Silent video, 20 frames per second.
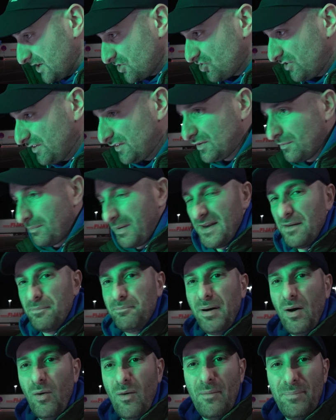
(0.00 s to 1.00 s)
Ich schließe meine
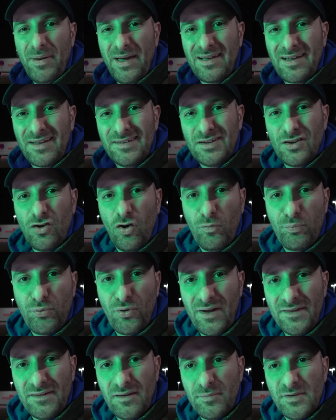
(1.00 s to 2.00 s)
Powerbank an die
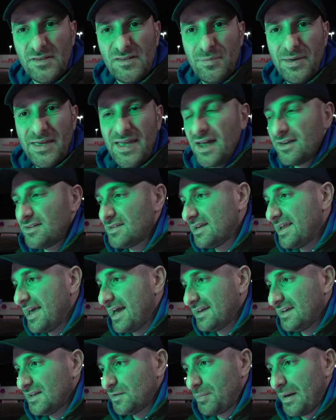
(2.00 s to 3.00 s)
GoPro an, damit sie mir ja nicht
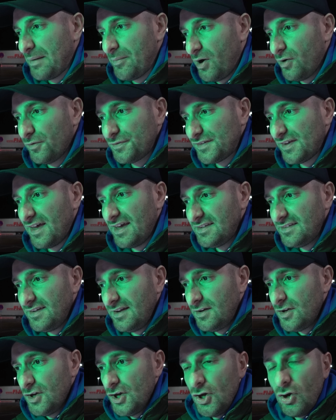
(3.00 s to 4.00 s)
leer geht beim
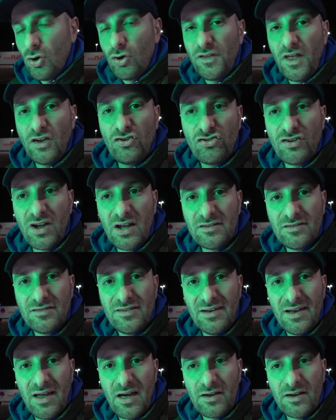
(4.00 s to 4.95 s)
Aufzeichnen. Und dann starte ich den